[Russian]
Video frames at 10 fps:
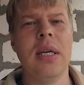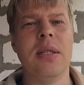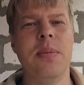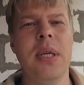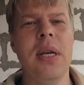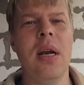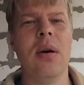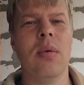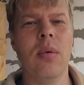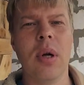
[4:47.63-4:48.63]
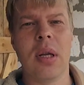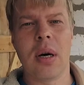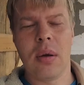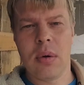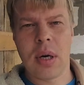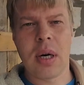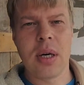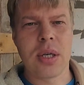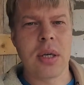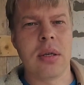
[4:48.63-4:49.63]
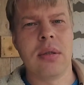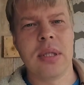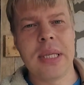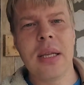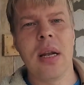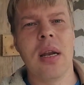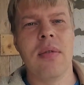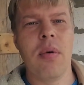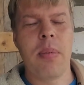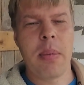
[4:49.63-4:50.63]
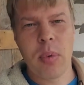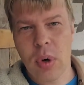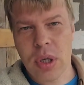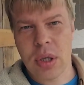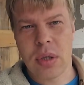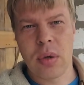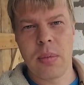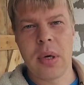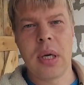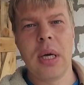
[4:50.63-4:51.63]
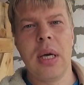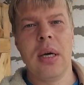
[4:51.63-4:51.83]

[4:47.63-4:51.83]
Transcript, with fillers: Изменили угол наклона крыши, сделали его побольше, чтобы